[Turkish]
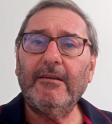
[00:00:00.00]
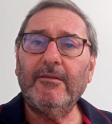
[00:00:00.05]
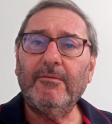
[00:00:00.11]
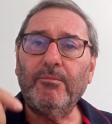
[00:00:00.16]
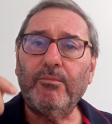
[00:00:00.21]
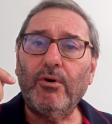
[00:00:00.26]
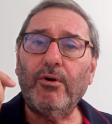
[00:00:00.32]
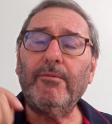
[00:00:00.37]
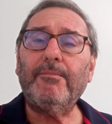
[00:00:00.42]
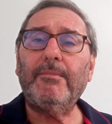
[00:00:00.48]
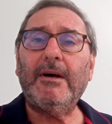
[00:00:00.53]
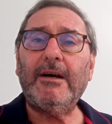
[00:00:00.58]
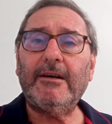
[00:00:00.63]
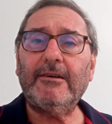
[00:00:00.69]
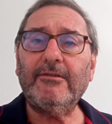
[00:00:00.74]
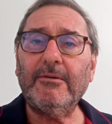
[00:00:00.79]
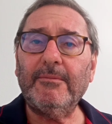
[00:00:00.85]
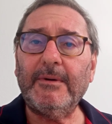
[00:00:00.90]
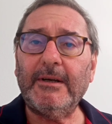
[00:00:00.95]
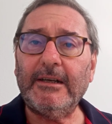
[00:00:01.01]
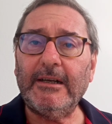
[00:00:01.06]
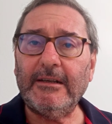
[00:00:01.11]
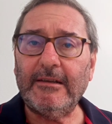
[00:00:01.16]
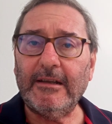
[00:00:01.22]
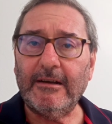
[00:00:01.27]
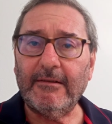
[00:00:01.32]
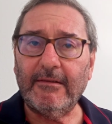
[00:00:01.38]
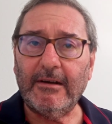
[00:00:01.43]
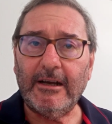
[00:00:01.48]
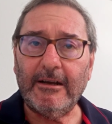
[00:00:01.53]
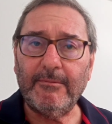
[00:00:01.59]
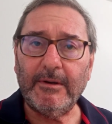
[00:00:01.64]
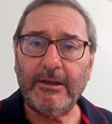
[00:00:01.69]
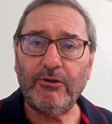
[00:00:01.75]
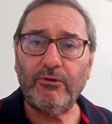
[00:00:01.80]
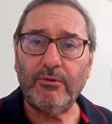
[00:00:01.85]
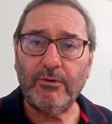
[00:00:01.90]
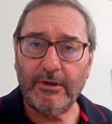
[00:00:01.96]
bombardımana devam
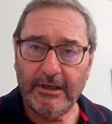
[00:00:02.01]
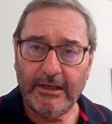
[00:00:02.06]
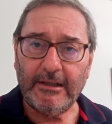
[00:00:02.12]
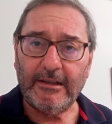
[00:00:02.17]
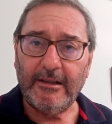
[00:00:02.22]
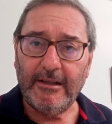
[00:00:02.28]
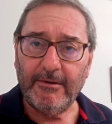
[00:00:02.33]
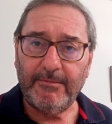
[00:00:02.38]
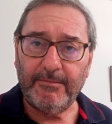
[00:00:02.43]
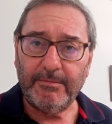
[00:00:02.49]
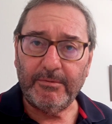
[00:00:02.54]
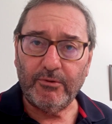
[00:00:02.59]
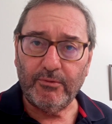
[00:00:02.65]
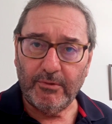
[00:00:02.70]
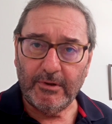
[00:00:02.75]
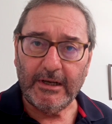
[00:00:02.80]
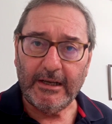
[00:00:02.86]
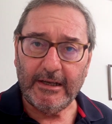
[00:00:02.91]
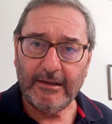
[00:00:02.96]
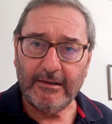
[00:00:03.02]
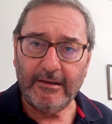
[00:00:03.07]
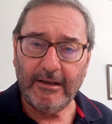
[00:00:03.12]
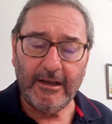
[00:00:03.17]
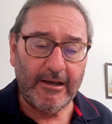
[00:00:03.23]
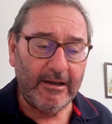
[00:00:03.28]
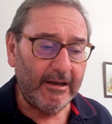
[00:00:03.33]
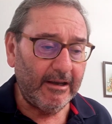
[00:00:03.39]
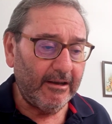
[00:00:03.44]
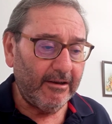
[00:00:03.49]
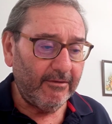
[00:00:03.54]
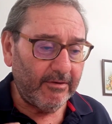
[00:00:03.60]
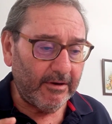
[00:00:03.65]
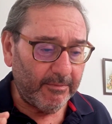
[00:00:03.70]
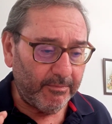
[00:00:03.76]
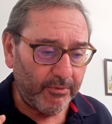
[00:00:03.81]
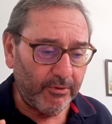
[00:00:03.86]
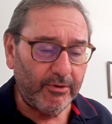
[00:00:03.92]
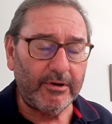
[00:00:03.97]
ediyor İdlib güneyinde
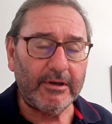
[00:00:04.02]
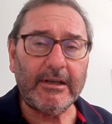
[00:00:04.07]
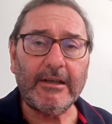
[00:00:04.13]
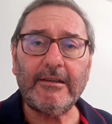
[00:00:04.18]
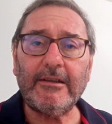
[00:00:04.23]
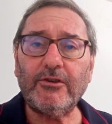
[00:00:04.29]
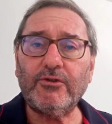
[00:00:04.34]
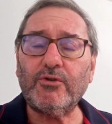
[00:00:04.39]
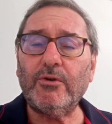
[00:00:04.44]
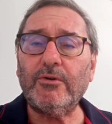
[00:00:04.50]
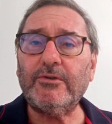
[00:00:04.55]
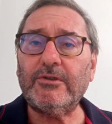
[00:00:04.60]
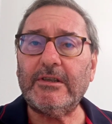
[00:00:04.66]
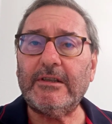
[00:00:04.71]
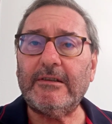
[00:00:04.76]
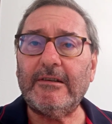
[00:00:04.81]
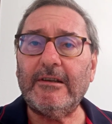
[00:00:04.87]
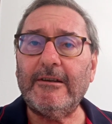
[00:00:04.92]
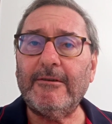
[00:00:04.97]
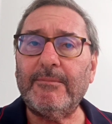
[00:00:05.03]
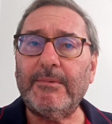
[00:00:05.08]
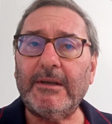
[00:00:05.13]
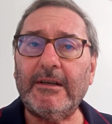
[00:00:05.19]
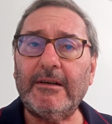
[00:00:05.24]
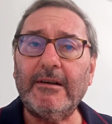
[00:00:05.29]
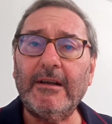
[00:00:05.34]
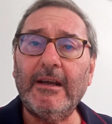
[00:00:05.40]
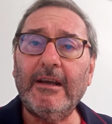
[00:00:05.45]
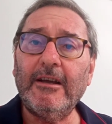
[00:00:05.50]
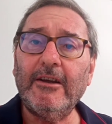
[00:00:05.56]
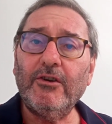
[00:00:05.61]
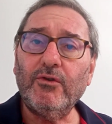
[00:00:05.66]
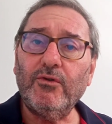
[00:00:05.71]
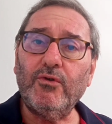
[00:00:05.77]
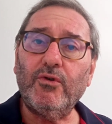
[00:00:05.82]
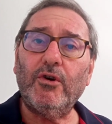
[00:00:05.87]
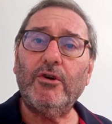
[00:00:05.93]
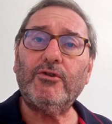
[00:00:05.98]
ve bölgede çok ciddi bir
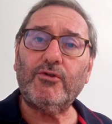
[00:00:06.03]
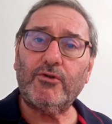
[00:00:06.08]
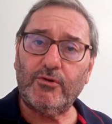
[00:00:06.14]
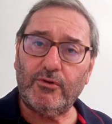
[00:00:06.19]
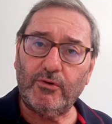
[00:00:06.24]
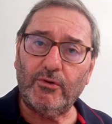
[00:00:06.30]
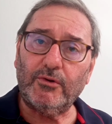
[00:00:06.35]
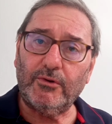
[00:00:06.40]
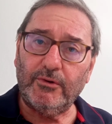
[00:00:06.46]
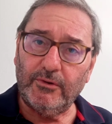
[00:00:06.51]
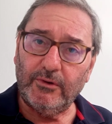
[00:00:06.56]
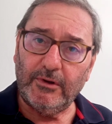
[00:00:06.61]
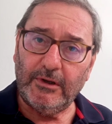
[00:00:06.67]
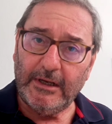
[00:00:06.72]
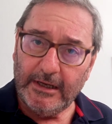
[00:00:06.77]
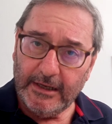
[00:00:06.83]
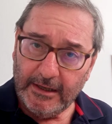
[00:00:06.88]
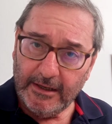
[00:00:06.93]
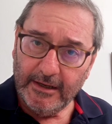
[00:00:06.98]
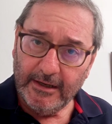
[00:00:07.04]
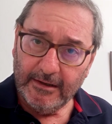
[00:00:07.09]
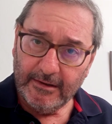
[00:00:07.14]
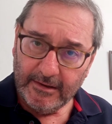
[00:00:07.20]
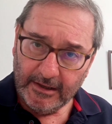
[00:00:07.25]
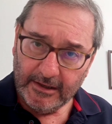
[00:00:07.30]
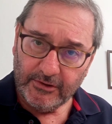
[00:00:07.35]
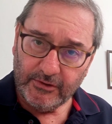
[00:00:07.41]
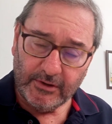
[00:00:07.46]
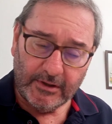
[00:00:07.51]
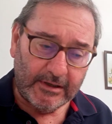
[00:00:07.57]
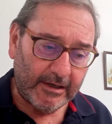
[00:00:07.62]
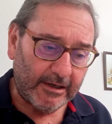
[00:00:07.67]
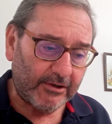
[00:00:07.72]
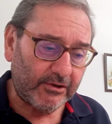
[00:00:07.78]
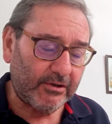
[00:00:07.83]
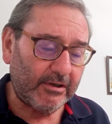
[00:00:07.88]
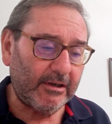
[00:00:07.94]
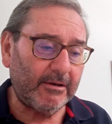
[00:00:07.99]
göç sorunuyla karşı
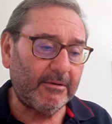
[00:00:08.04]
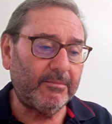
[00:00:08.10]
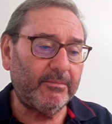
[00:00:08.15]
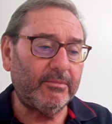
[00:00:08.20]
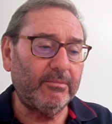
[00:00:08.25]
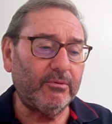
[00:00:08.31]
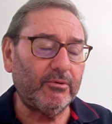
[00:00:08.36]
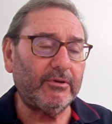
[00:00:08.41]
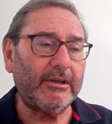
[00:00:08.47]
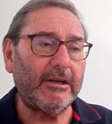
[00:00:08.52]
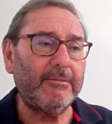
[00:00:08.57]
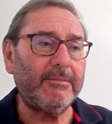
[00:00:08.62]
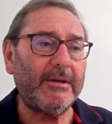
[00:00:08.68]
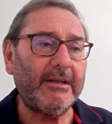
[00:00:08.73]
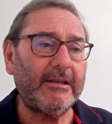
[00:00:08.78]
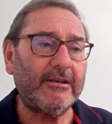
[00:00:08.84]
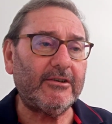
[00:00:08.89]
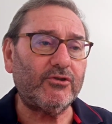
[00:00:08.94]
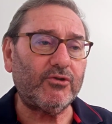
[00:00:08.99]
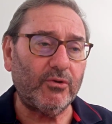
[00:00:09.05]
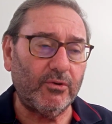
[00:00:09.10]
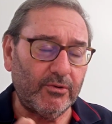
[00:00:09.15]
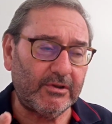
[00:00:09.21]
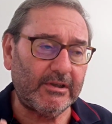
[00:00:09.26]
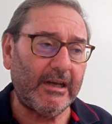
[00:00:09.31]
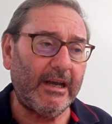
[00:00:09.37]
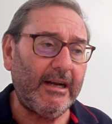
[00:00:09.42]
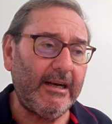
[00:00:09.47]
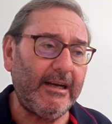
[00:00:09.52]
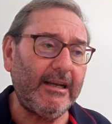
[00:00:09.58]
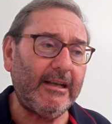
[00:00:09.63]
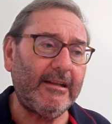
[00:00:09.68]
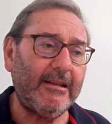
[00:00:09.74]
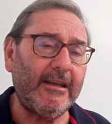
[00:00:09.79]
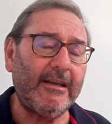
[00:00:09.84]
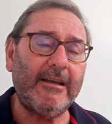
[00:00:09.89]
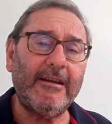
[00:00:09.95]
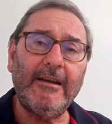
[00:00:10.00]
karşıya bulunabiliriz.
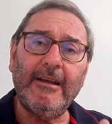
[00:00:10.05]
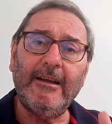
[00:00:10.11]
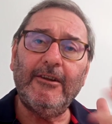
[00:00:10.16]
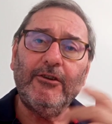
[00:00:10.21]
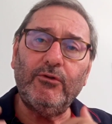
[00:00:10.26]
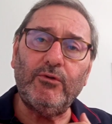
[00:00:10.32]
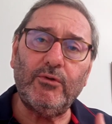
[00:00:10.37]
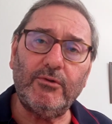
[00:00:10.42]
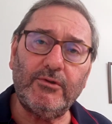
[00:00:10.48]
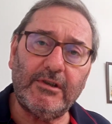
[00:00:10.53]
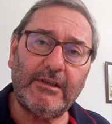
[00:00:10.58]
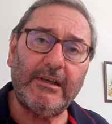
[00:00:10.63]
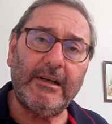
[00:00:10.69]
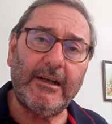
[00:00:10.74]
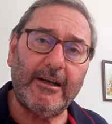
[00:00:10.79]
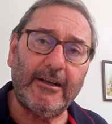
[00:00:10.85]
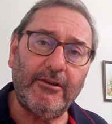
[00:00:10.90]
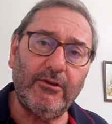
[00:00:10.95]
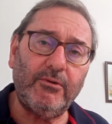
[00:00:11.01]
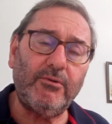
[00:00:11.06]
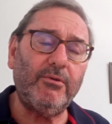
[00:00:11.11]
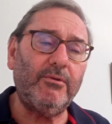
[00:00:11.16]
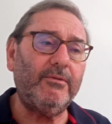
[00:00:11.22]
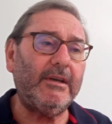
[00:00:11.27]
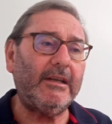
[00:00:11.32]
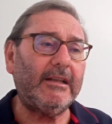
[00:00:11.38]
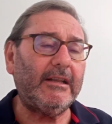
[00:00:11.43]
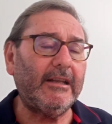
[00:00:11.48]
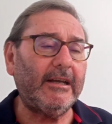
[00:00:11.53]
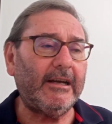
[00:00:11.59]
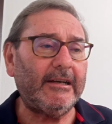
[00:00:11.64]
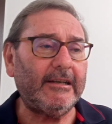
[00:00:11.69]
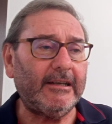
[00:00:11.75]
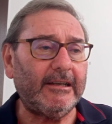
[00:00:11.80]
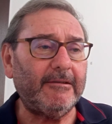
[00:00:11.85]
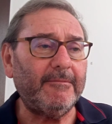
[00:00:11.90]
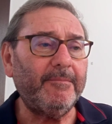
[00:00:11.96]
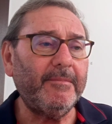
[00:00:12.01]
Özellikle Türk Silahlı
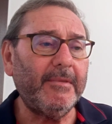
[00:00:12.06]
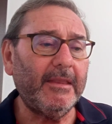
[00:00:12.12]
Kuvvetleri'nin